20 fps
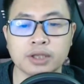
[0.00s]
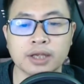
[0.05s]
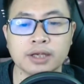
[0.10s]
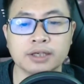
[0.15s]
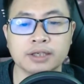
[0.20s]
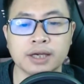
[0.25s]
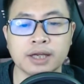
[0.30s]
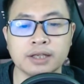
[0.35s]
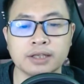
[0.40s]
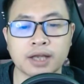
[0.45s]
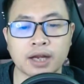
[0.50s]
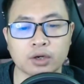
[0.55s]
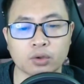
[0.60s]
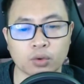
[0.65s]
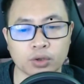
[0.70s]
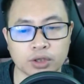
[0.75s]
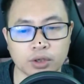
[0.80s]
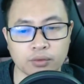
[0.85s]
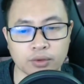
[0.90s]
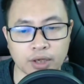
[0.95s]
tinh khí thần của
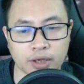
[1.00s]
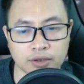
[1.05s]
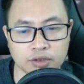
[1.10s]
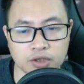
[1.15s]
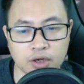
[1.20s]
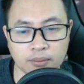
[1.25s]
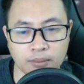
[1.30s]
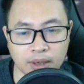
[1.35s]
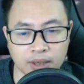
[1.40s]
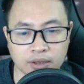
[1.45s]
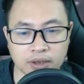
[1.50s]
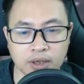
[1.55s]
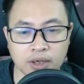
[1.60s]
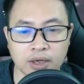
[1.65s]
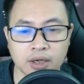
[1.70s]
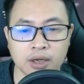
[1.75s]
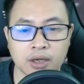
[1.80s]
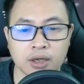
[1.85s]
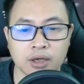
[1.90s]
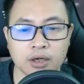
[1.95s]
thiếu niên trước mắt
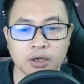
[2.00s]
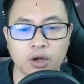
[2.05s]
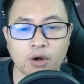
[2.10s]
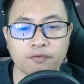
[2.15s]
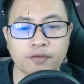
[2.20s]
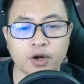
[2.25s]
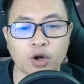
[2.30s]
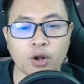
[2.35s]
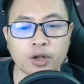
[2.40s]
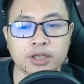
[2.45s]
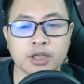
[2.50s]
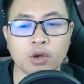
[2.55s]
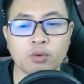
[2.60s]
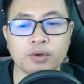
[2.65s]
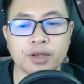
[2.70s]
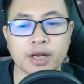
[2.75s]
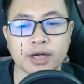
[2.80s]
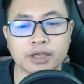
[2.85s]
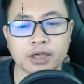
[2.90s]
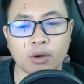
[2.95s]
Không phải nói thiếu
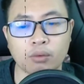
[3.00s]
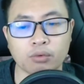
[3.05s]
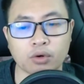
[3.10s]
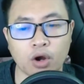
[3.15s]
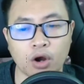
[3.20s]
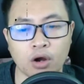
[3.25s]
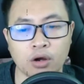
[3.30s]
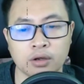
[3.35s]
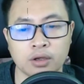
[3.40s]
niên không có